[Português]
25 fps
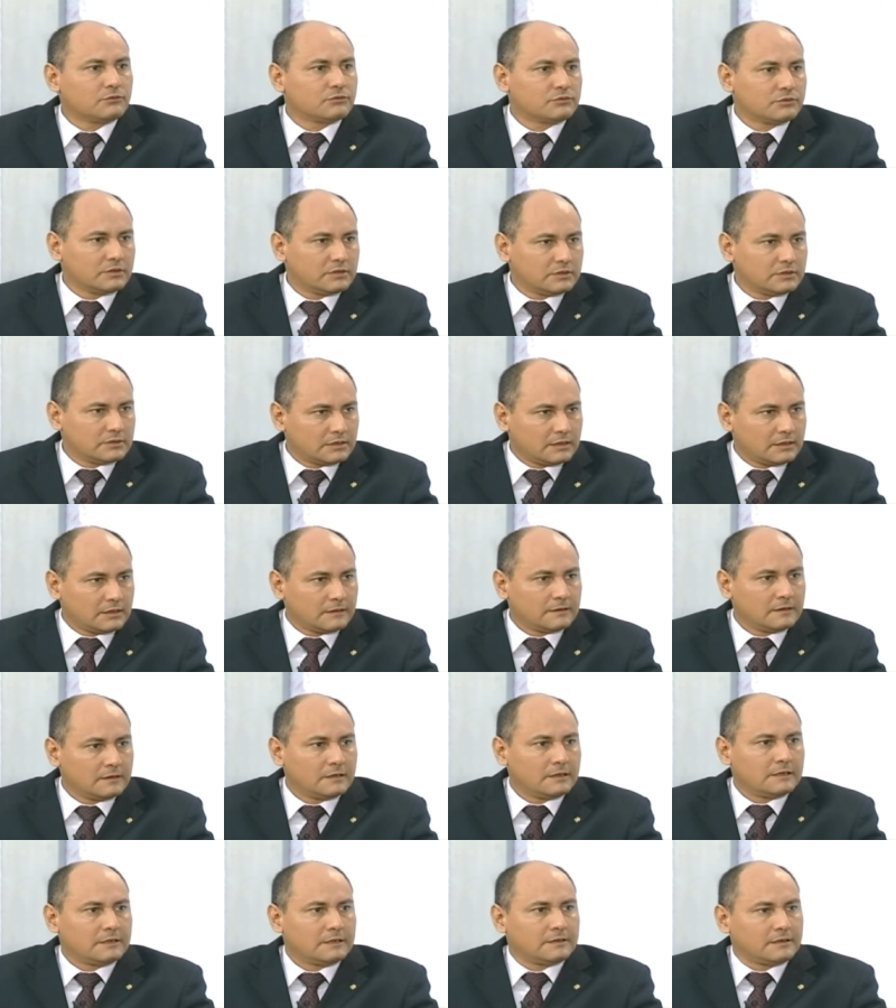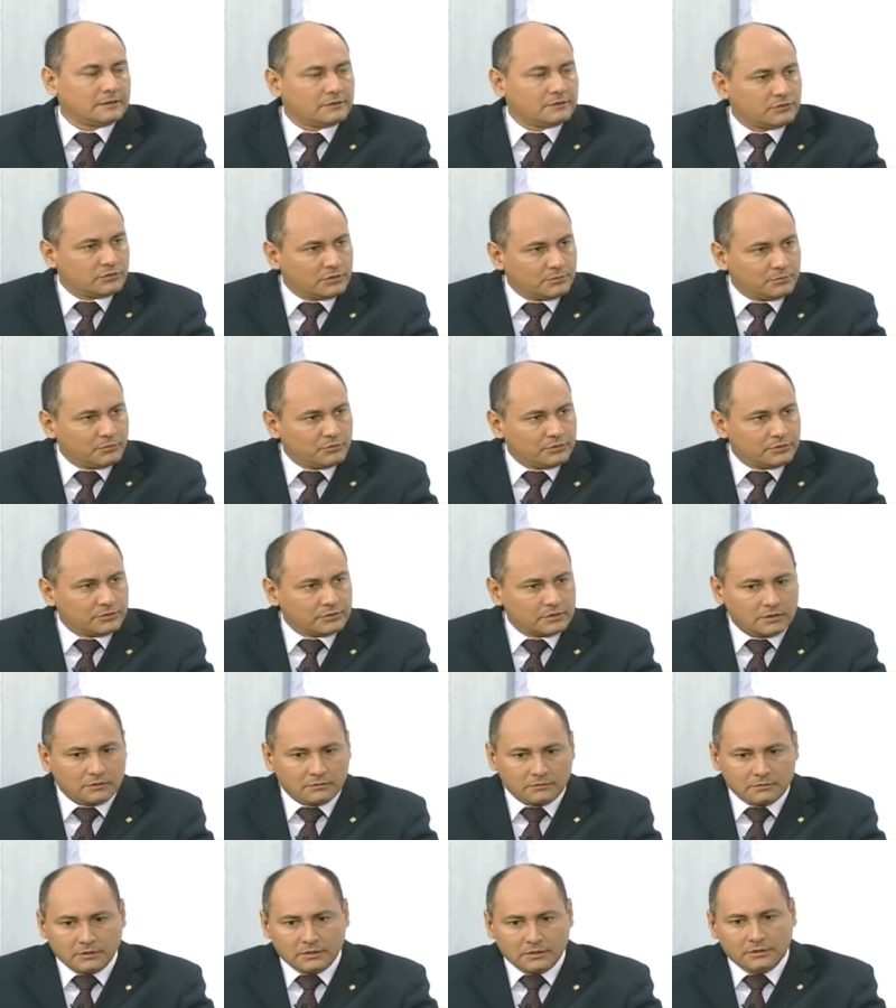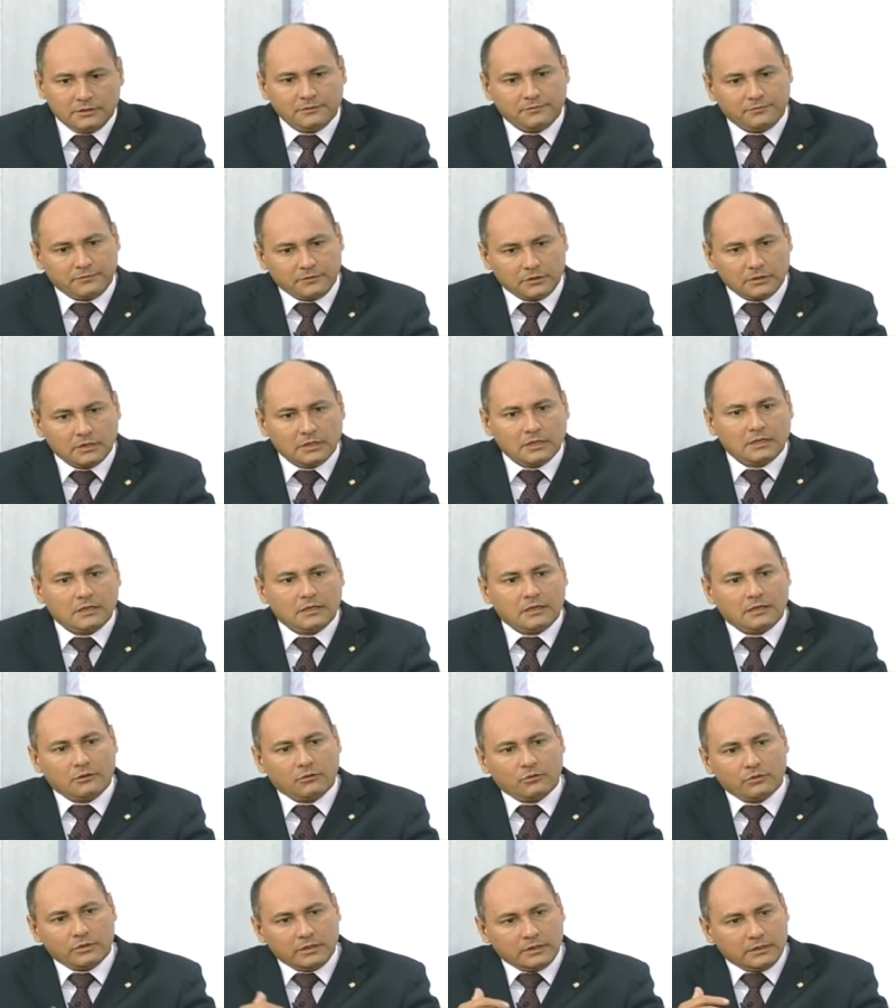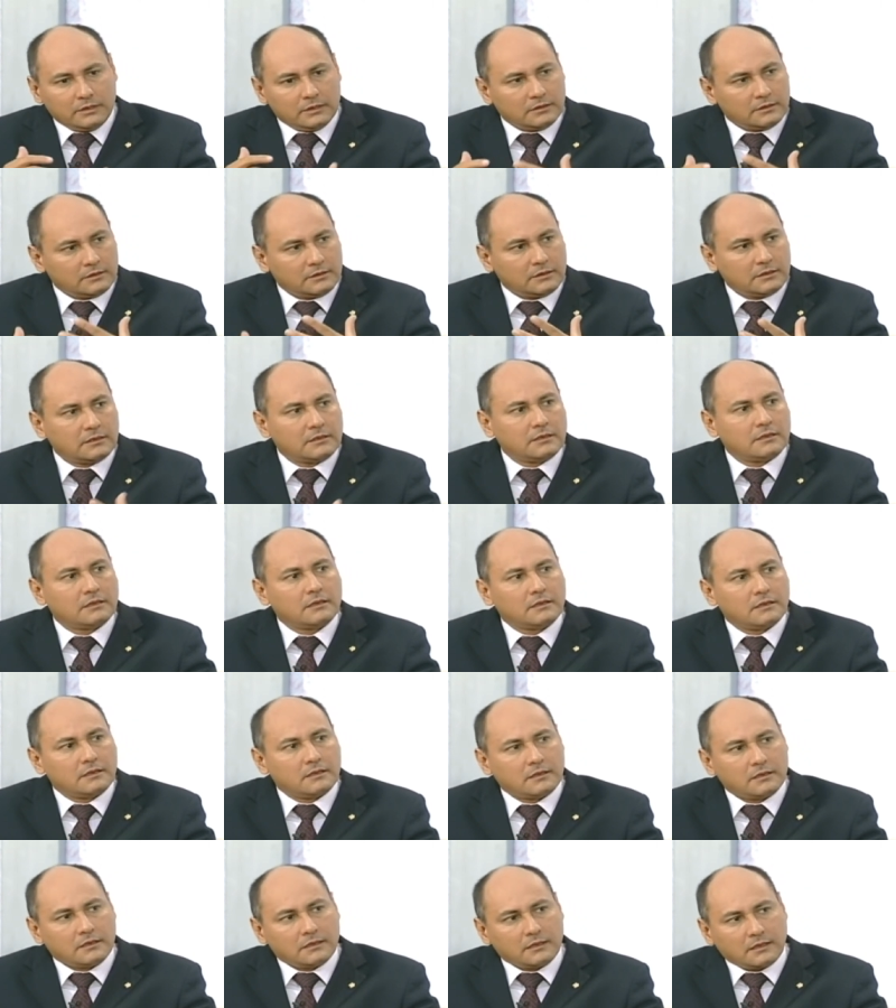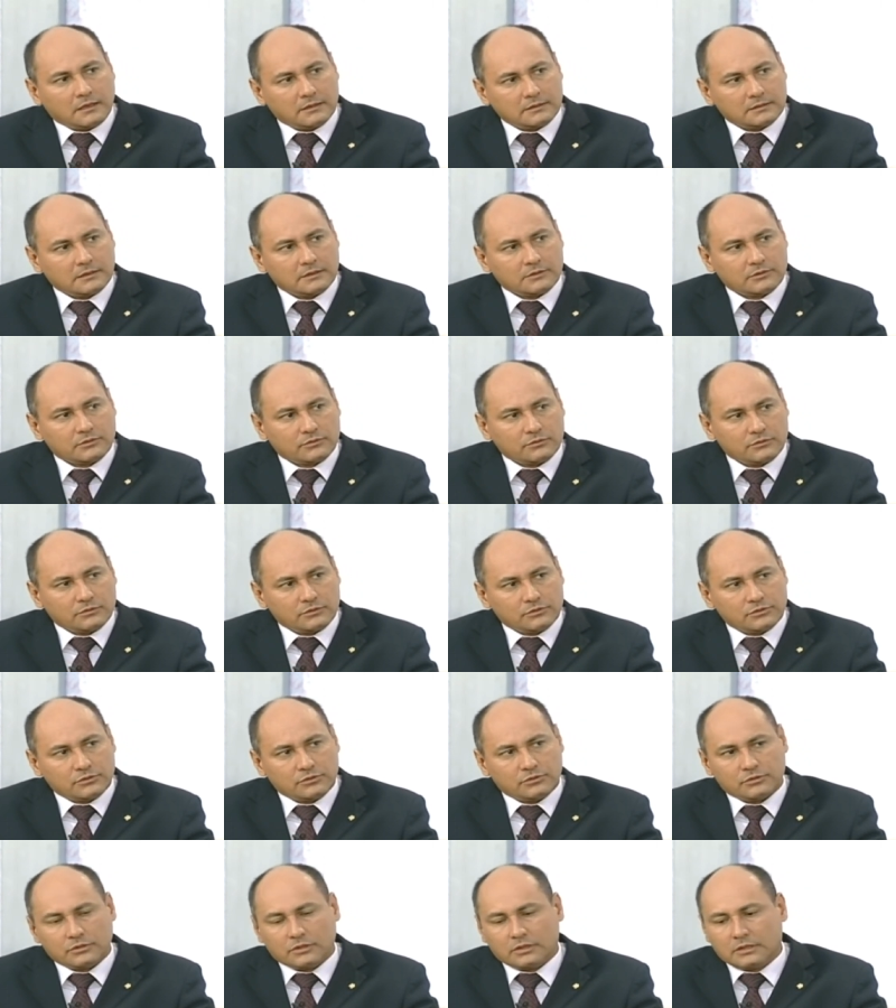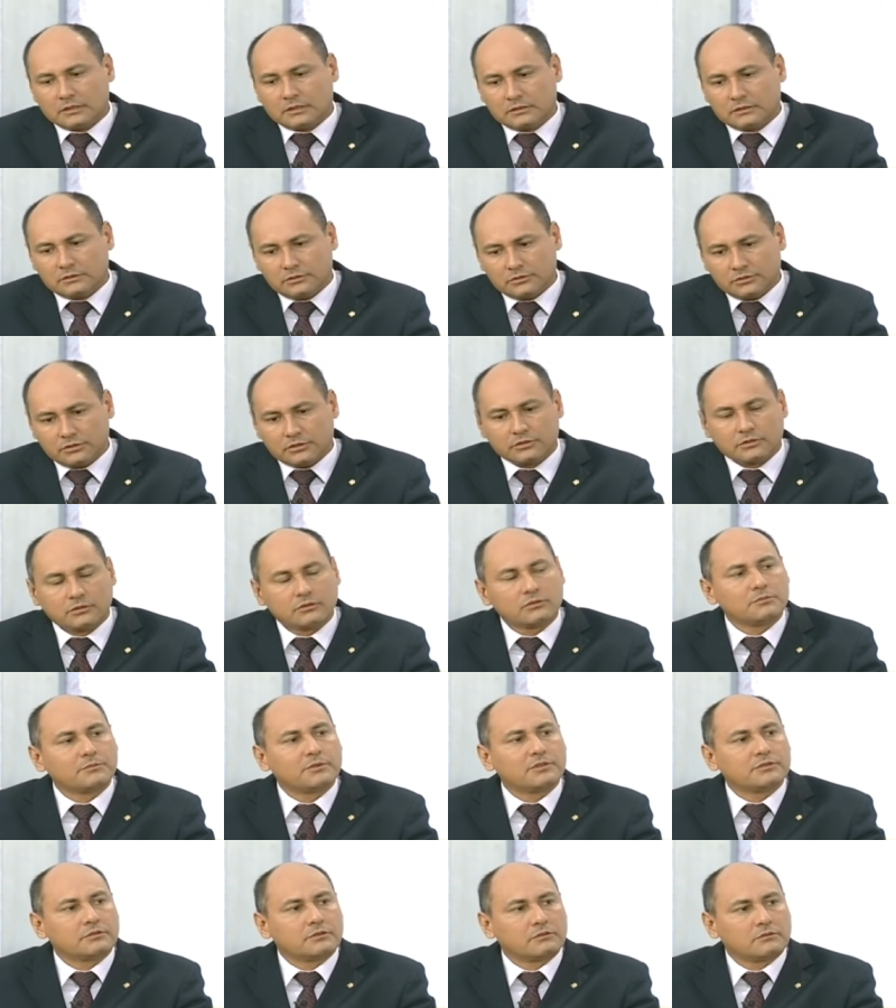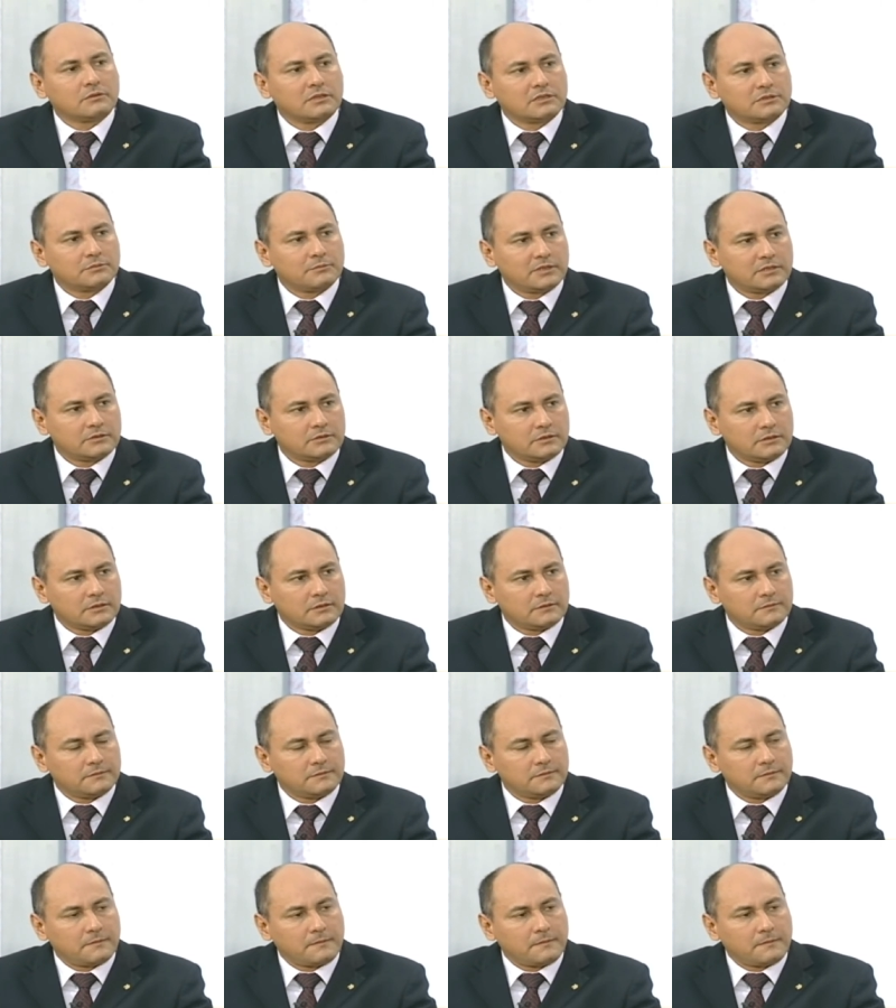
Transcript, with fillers: que utilizar na distribuição, enfim, orienta a, a, as ações é, de gestão do meio circulante brasileiro.